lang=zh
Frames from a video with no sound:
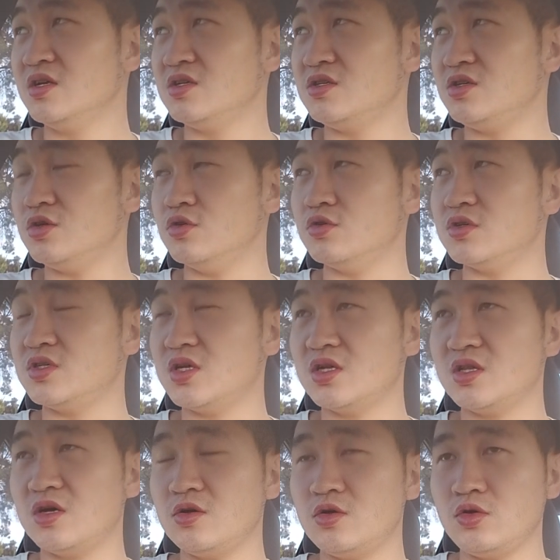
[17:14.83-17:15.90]
就相
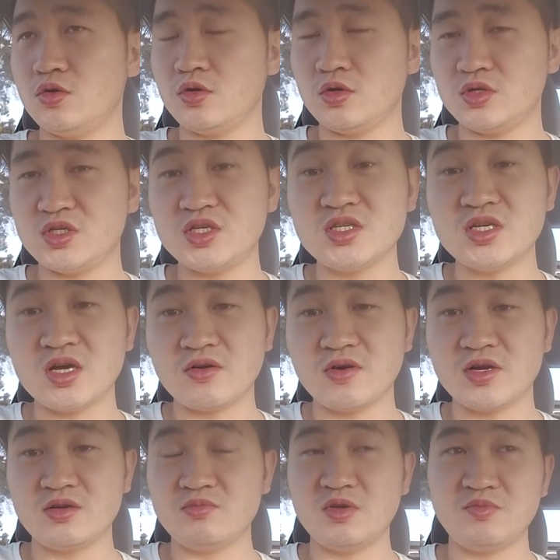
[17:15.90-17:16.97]
当于七千
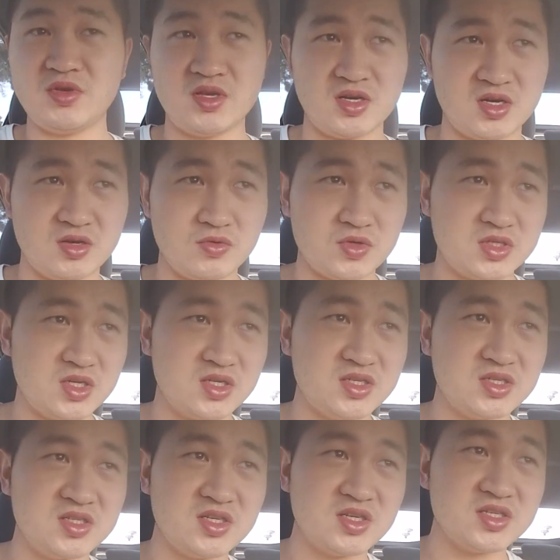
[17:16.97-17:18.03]
块人民币啊！我相
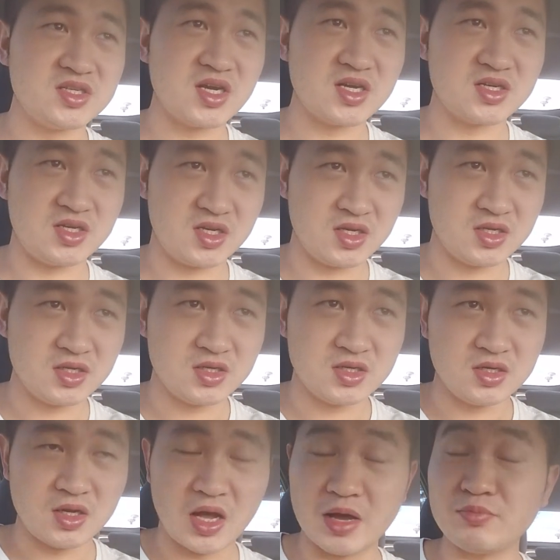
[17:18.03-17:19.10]
信这个价格
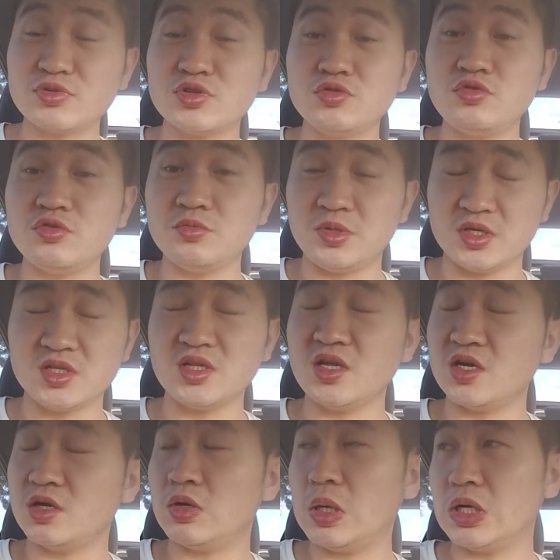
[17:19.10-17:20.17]
还不是曲屏的
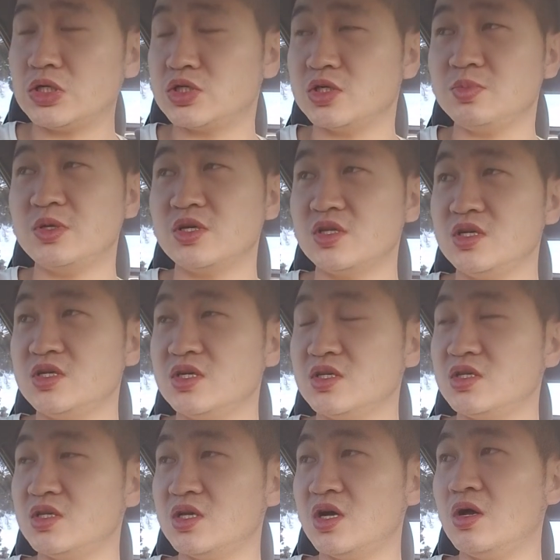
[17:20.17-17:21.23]
那个直屏的一千
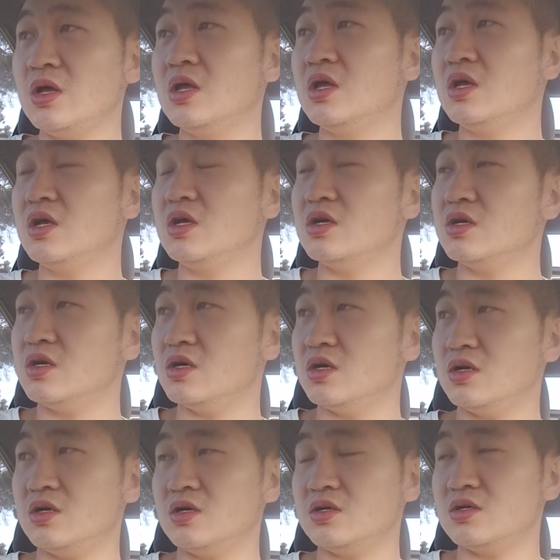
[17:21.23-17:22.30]
四啊，
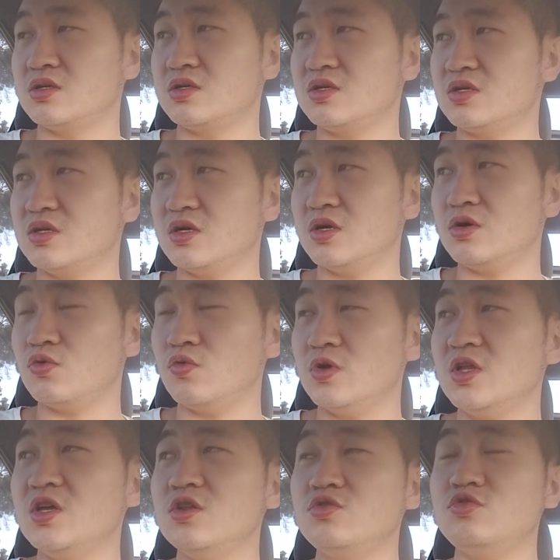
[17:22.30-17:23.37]
呃，这个国
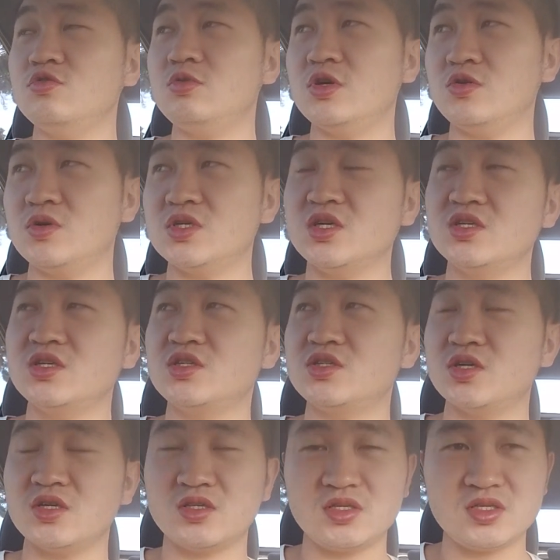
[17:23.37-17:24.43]
内的曲屏，我相信只
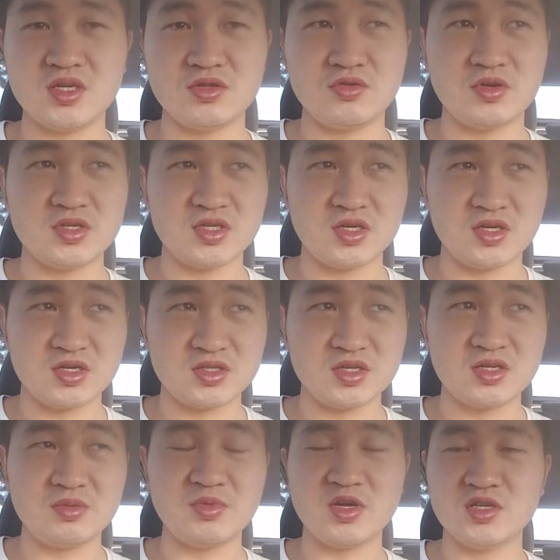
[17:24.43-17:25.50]
要四千多块钱啊，在
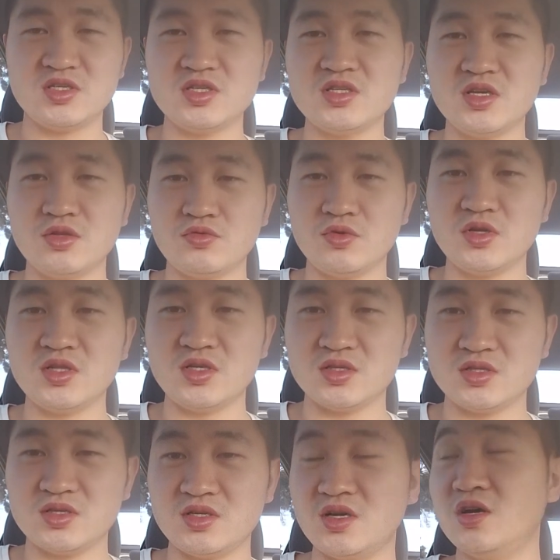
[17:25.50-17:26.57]
这边七千多，你
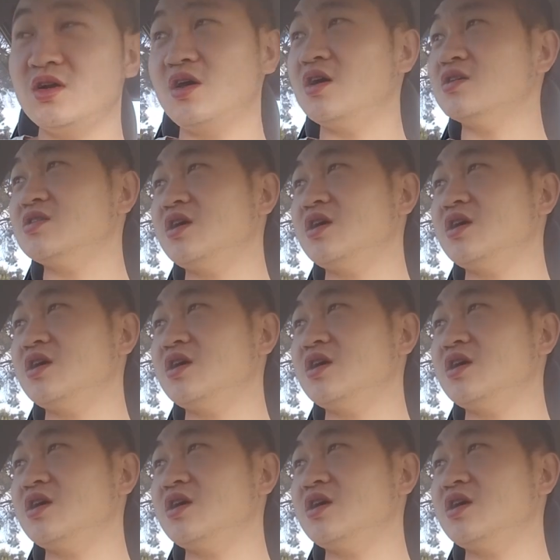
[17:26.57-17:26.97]
自己衡量一